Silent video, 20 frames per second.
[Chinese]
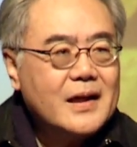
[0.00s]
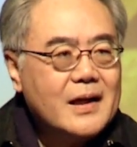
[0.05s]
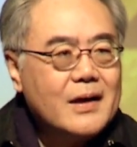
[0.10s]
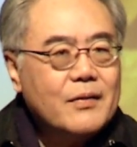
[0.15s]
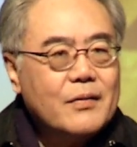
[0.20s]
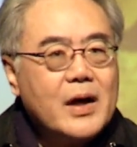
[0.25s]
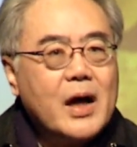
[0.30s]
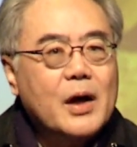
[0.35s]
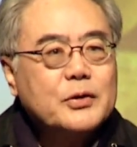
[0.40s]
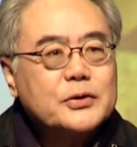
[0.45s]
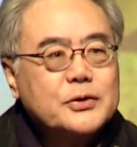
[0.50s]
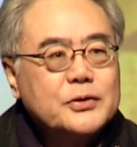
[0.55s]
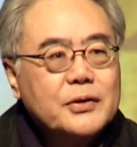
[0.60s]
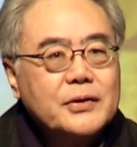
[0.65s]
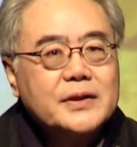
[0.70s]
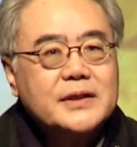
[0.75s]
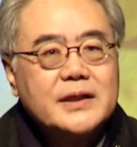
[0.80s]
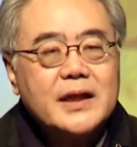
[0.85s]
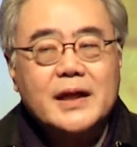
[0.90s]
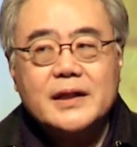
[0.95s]
我要说
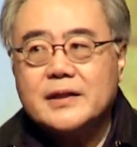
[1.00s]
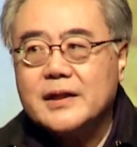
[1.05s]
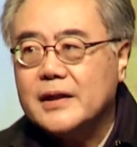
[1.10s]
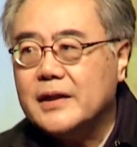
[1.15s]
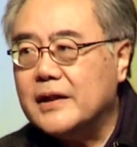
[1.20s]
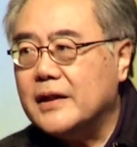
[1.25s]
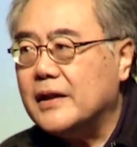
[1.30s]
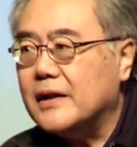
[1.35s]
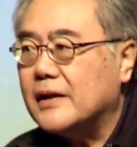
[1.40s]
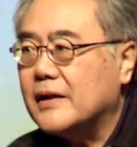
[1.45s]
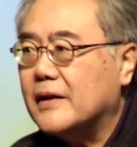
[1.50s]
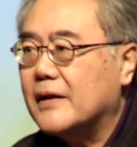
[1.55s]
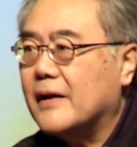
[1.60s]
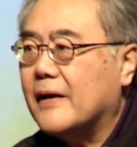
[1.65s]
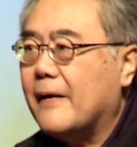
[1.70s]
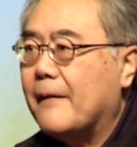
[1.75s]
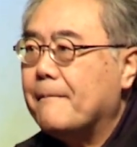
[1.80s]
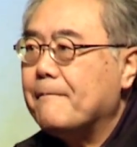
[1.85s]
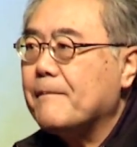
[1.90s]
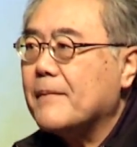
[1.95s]
在这里，
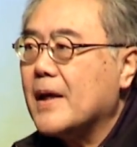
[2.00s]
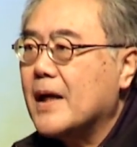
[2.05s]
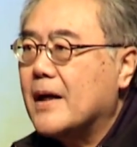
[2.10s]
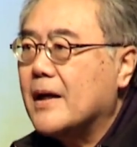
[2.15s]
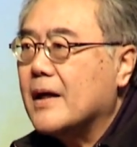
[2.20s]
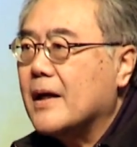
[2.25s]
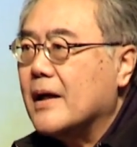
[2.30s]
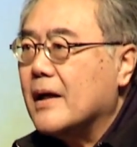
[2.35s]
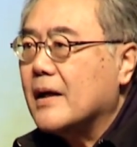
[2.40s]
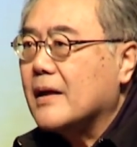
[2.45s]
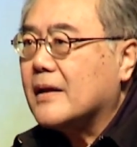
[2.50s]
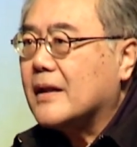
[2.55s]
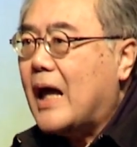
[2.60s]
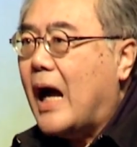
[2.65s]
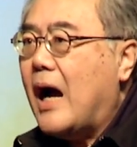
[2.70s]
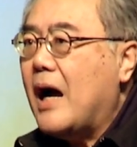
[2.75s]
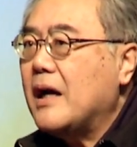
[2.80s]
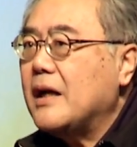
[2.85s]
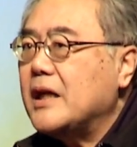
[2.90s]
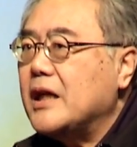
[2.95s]

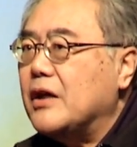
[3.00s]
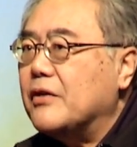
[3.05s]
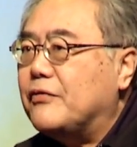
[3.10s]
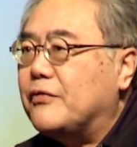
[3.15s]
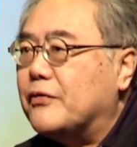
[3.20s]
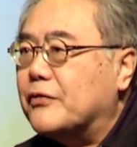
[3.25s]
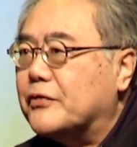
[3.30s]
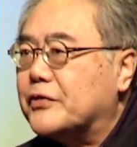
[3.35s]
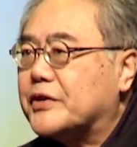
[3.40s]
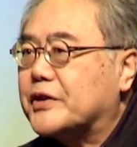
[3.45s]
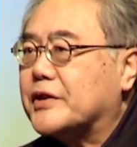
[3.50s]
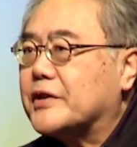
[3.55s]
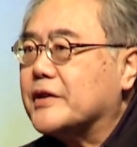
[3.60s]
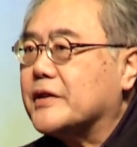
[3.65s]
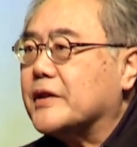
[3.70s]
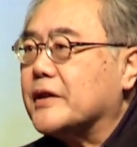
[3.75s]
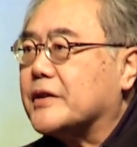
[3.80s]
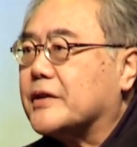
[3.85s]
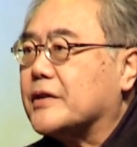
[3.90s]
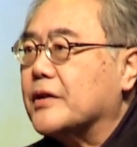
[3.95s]
当你服侍
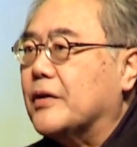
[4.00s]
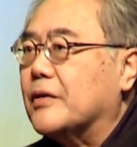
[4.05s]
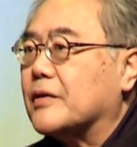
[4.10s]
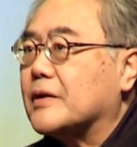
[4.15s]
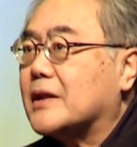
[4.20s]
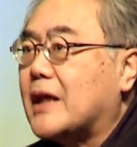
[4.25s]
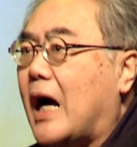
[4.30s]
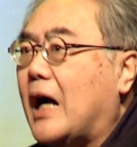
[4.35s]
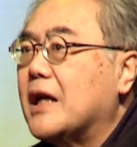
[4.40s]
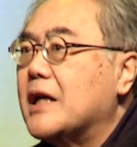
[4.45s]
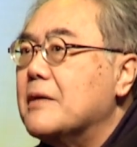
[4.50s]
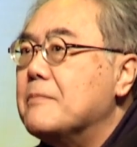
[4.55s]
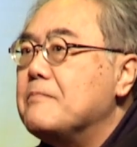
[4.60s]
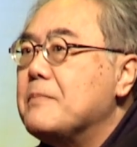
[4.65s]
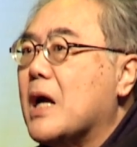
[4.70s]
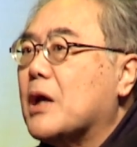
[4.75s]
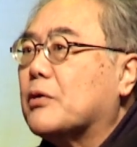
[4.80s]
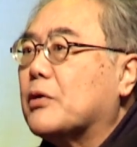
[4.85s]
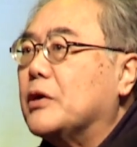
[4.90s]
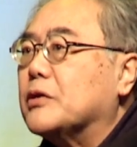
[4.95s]
的时候，当你
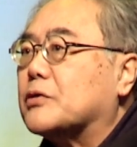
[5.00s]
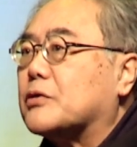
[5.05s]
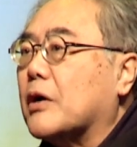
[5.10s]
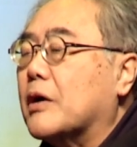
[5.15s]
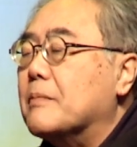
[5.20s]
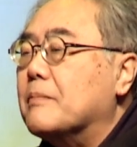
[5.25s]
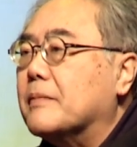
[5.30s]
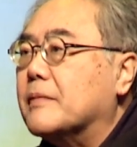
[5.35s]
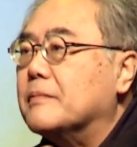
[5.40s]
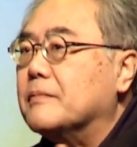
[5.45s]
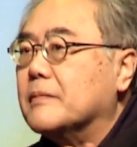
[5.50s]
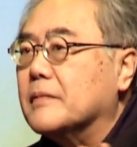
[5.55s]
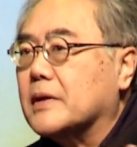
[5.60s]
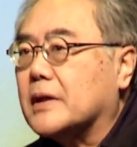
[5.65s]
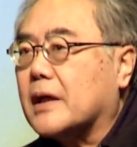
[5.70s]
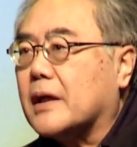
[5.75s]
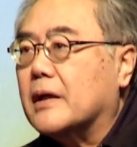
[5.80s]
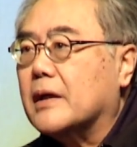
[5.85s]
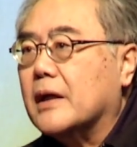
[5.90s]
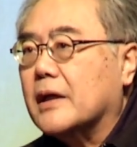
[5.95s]
面对所有
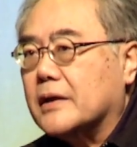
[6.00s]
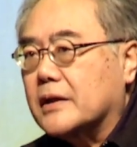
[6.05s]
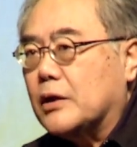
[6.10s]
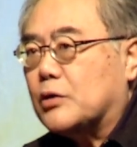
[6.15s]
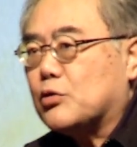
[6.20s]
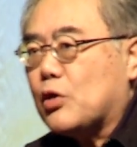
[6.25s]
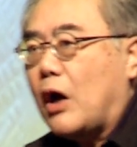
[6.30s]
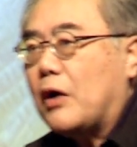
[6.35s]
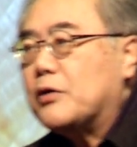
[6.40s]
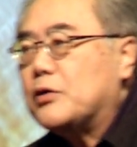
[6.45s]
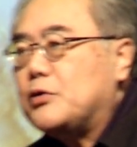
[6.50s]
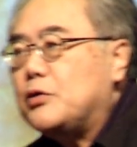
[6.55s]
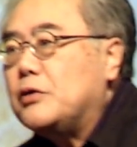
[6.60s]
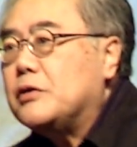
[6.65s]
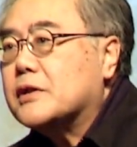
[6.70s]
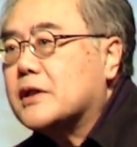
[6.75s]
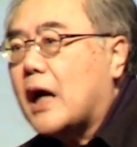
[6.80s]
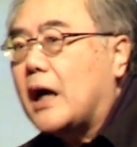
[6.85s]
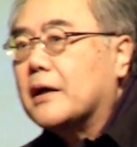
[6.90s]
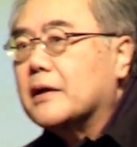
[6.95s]
那个，你穿军
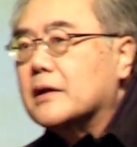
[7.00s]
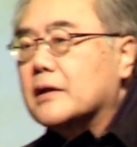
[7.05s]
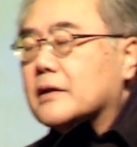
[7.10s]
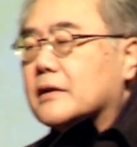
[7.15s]
装，